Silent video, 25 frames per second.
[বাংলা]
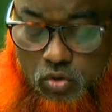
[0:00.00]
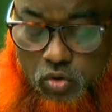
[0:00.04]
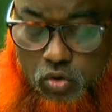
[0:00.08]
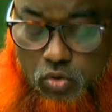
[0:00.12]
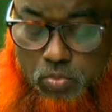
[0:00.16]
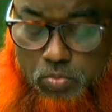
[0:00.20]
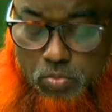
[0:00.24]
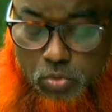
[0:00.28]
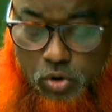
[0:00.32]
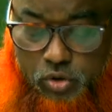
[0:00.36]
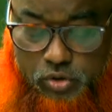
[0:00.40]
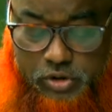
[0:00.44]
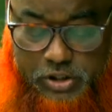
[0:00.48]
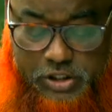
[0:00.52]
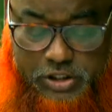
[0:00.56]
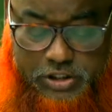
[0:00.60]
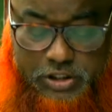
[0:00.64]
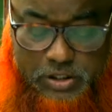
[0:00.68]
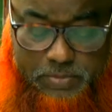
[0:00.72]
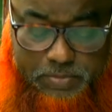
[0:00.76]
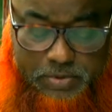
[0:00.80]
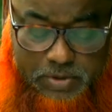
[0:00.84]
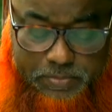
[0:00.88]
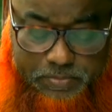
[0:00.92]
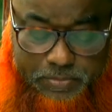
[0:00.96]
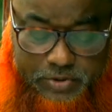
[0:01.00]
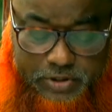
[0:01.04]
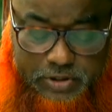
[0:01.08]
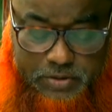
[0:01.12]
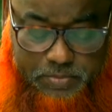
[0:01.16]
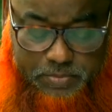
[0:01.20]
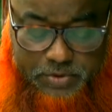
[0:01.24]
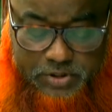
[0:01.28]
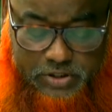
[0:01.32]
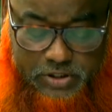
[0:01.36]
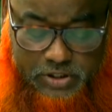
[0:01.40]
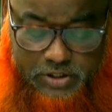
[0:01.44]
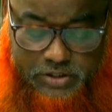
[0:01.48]
উম্মত হিসেবে
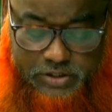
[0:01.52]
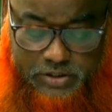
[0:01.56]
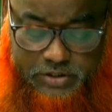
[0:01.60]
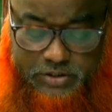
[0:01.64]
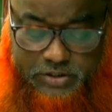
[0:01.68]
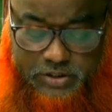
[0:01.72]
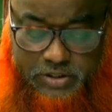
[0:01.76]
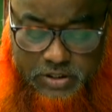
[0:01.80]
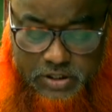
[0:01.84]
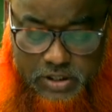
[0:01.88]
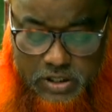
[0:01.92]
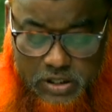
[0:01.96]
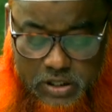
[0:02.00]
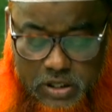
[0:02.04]
পৃথিবীতে এসেছি